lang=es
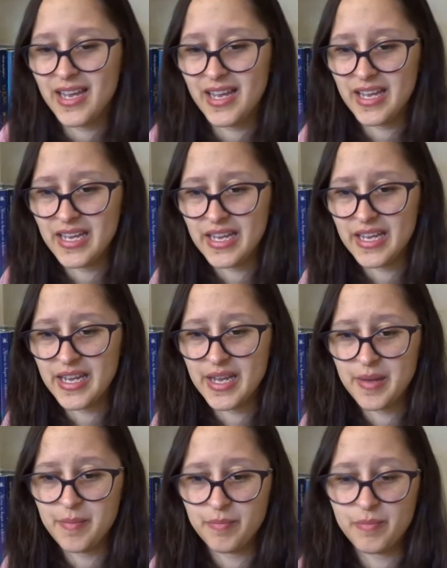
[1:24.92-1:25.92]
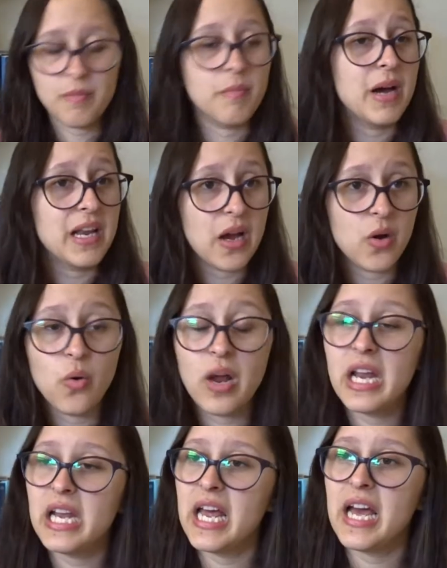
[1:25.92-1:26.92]
Em, va a la
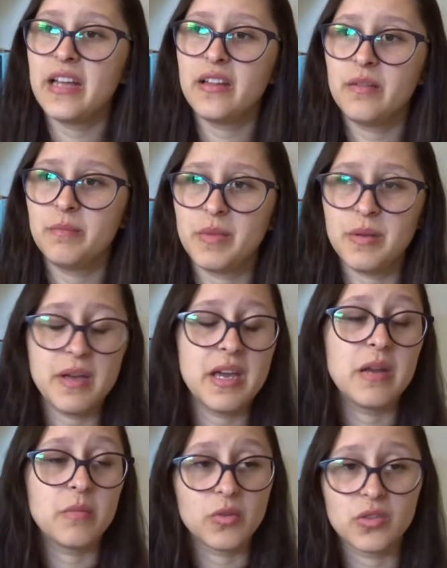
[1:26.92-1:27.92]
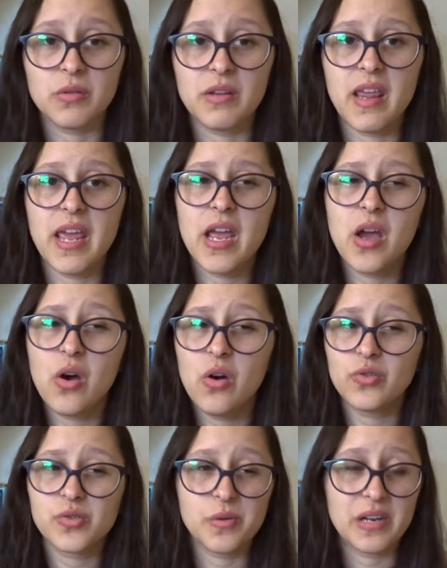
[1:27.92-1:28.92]
escuela, vive en
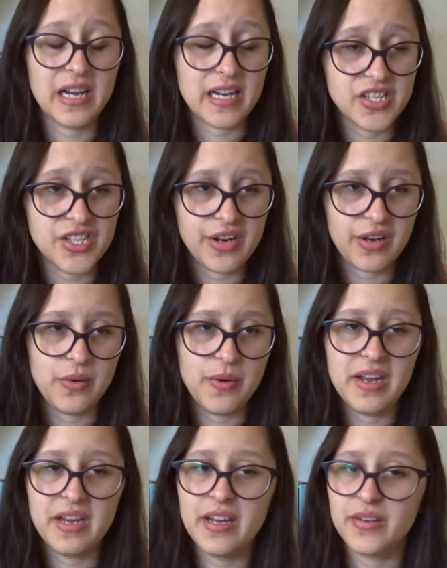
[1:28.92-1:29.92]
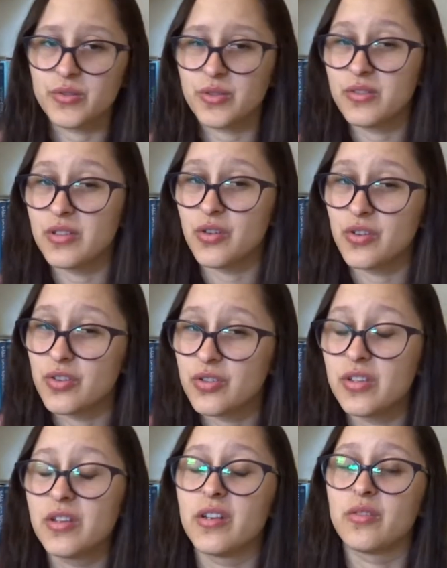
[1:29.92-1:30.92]
Montevideo, sobre la calle Rivera, no sé si
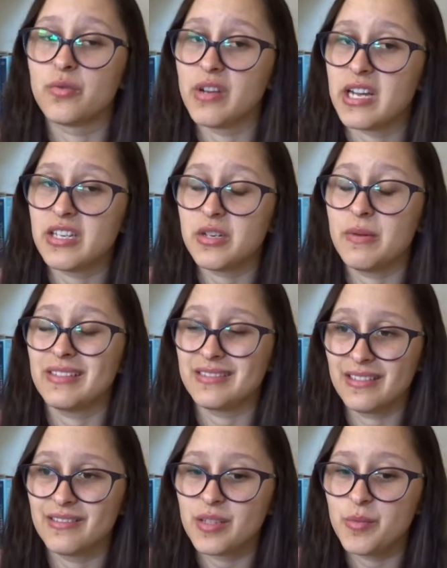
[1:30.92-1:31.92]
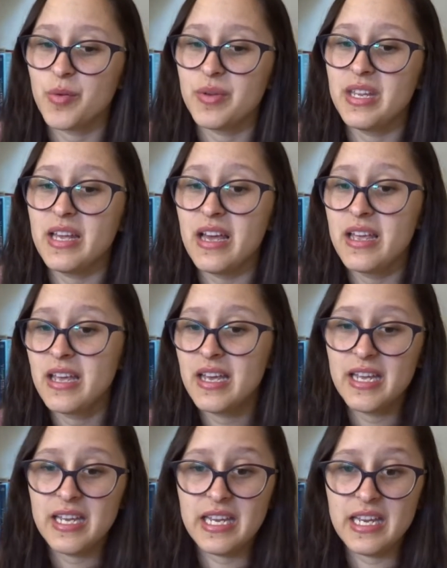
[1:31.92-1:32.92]
conocen, es una calle bastante movida.
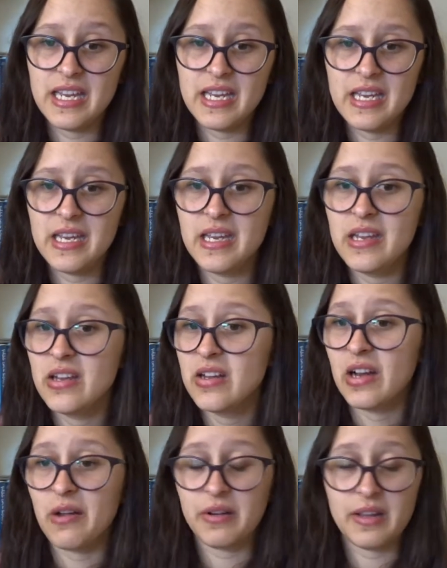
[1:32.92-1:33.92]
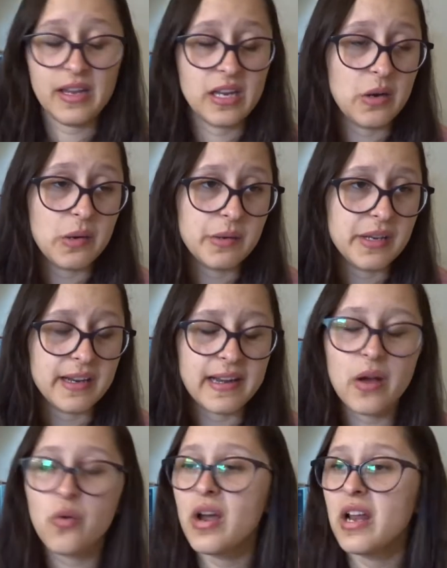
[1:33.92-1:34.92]
Y la verdad es que le va bien en
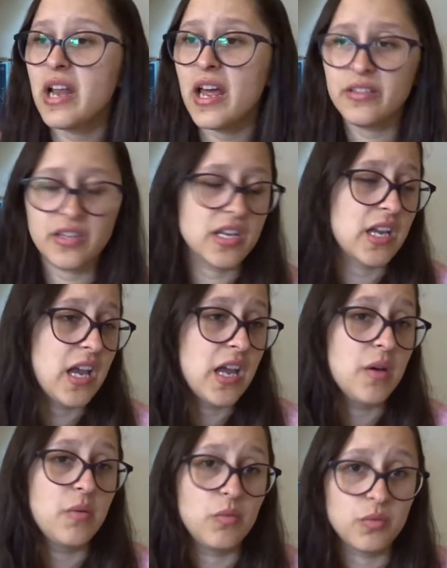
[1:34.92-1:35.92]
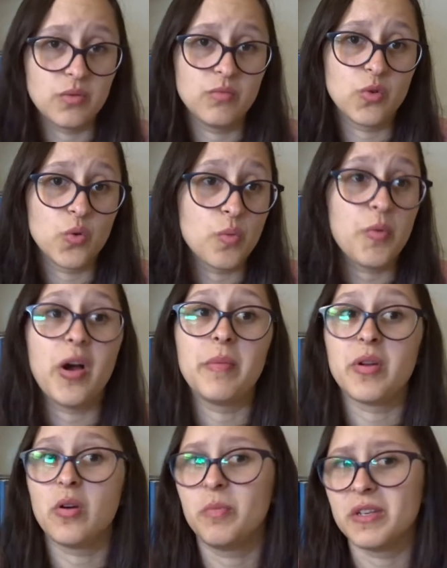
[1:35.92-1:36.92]
la escuela, tiene un grupo de
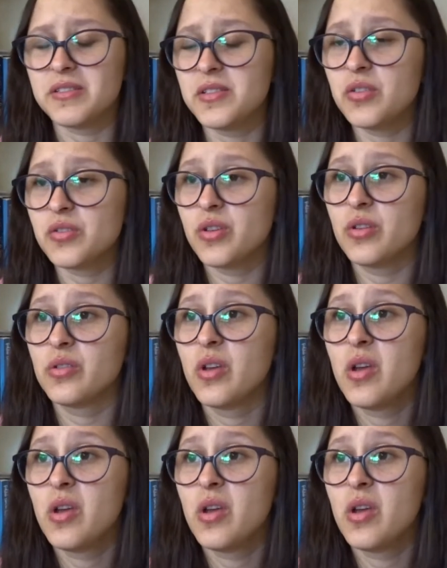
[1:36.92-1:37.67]
amigos preciosos,